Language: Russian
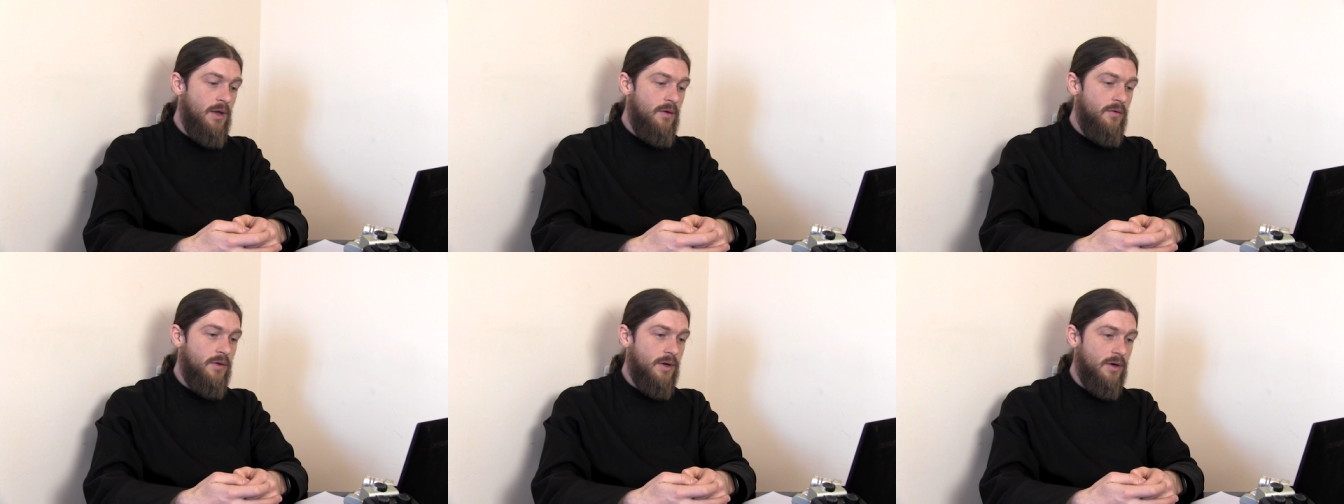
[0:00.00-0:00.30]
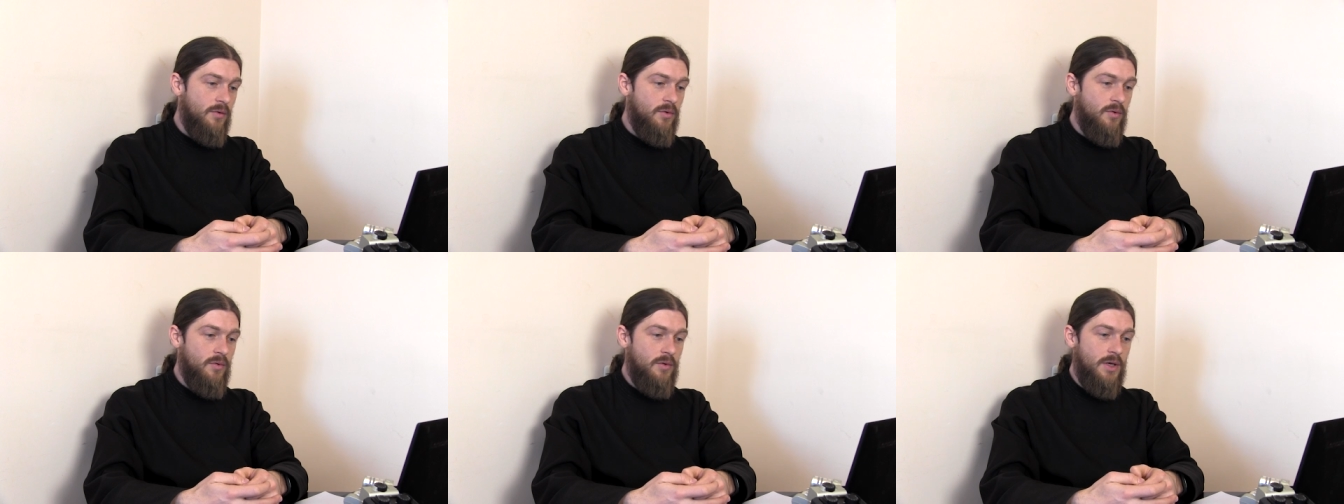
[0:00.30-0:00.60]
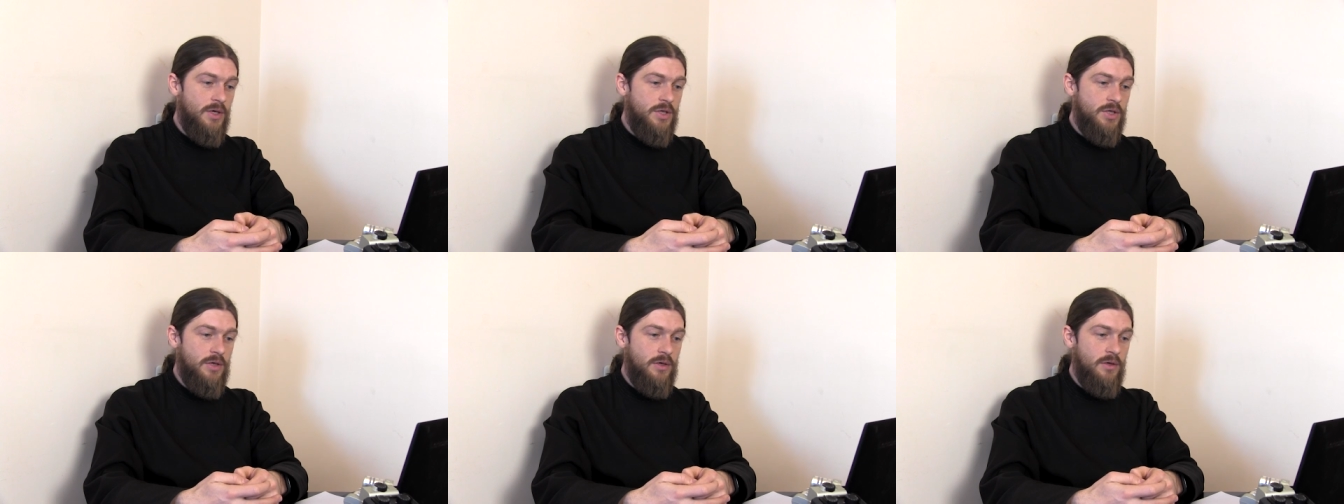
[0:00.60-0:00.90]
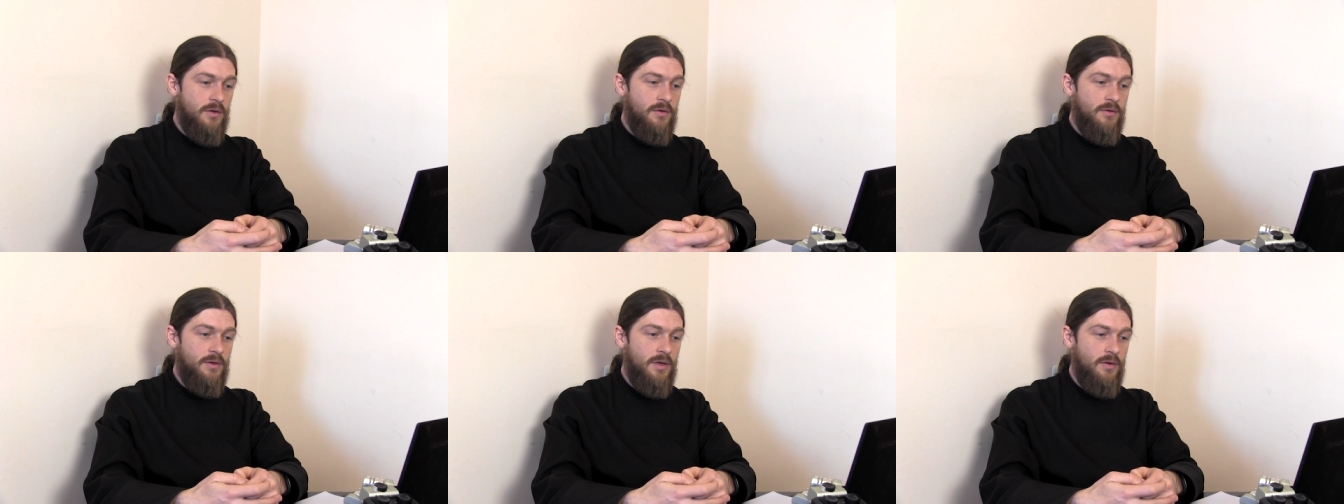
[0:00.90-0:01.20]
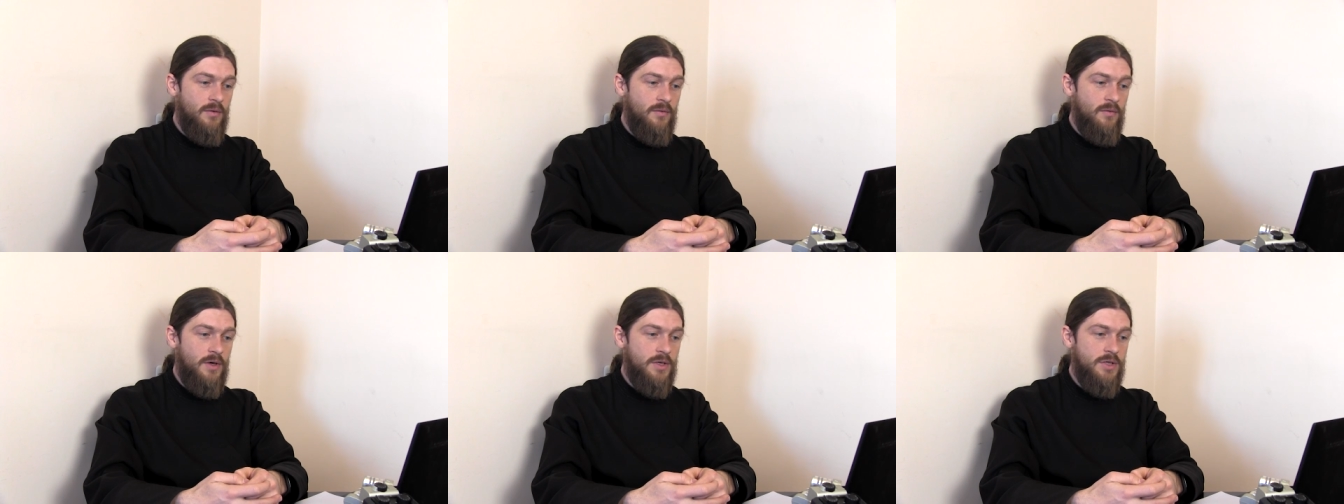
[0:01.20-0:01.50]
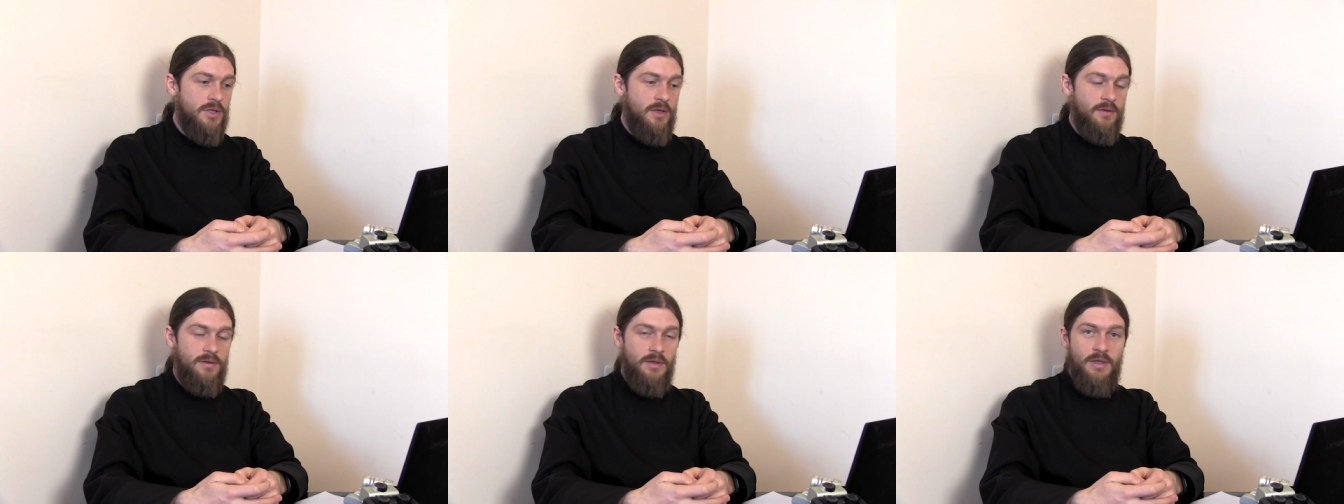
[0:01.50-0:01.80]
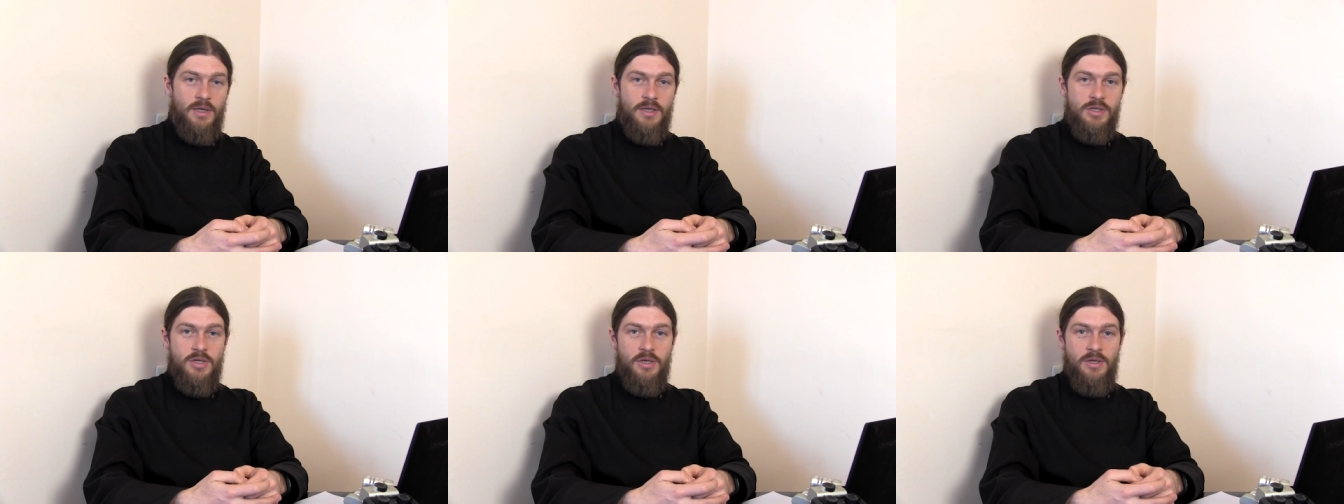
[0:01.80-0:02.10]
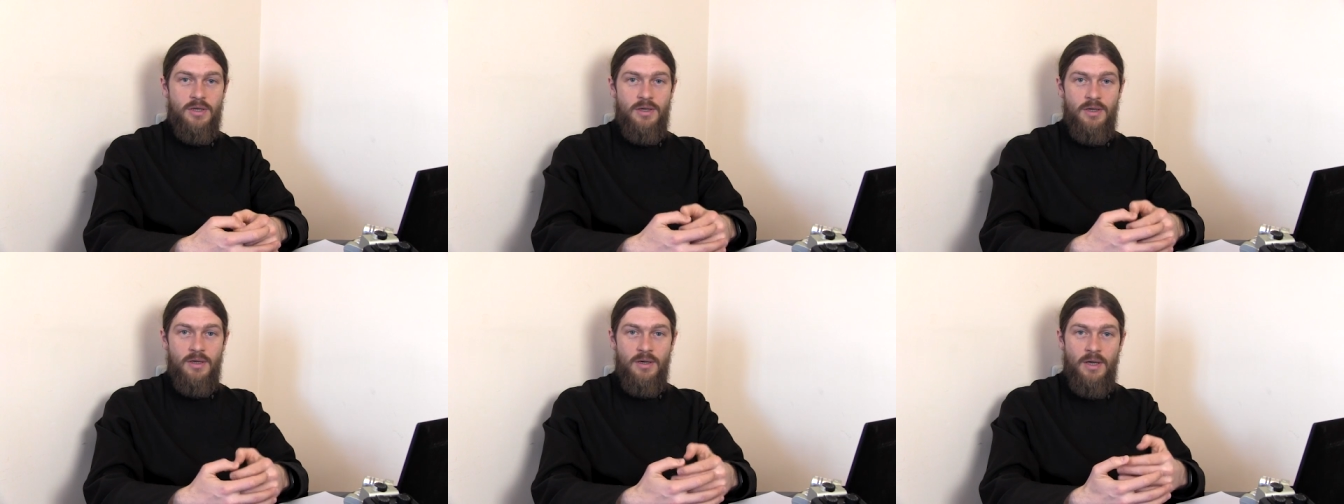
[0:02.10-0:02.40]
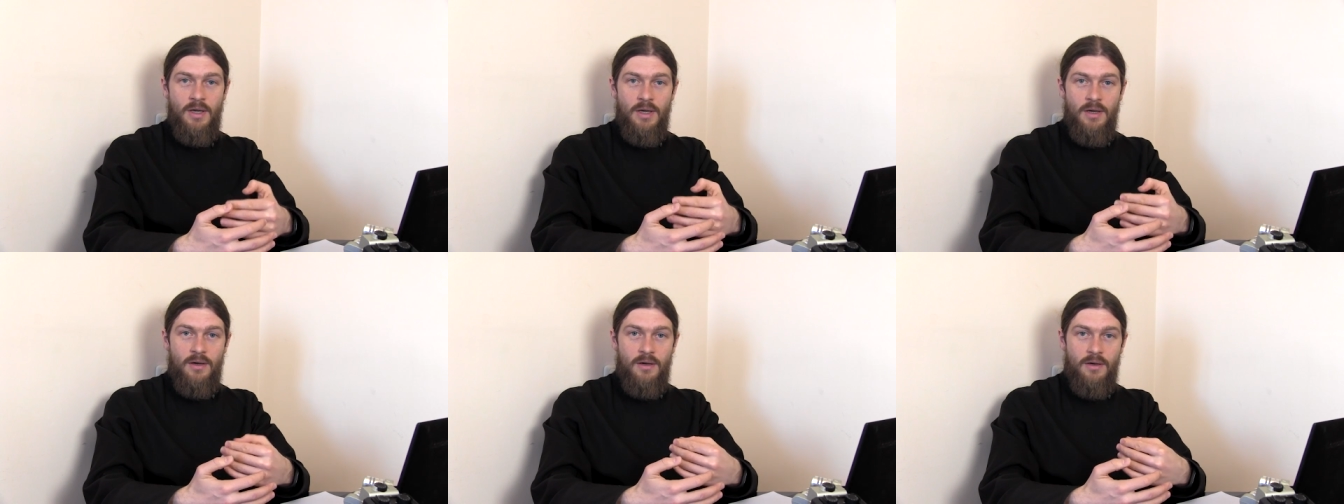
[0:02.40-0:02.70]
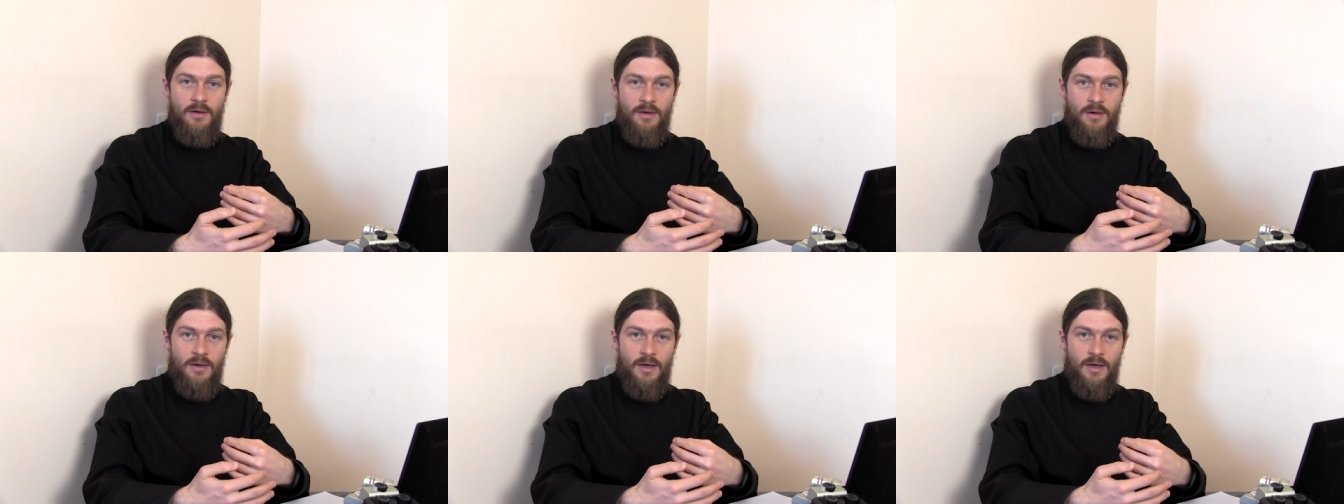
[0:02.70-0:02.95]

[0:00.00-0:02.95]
все равно наша важная задача не э,